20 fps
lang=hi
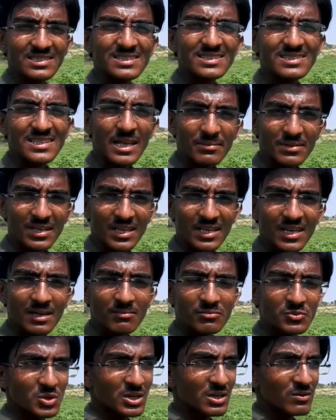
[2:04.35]
इस हिसाब से ही
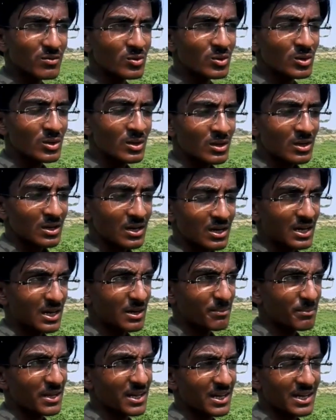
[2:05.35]
हम जो है वो
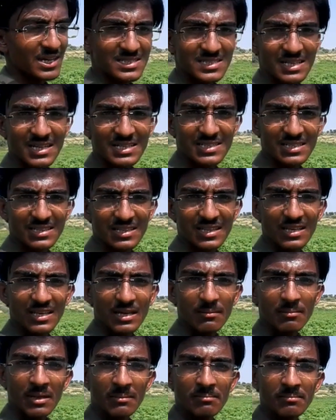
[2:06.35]
अपना घर चला सकते
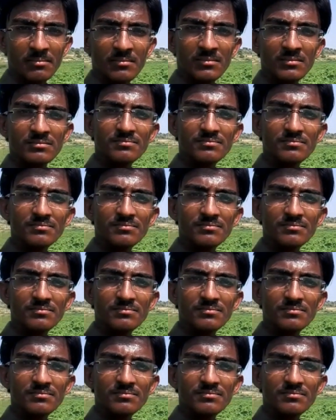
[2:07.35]
हैं अपना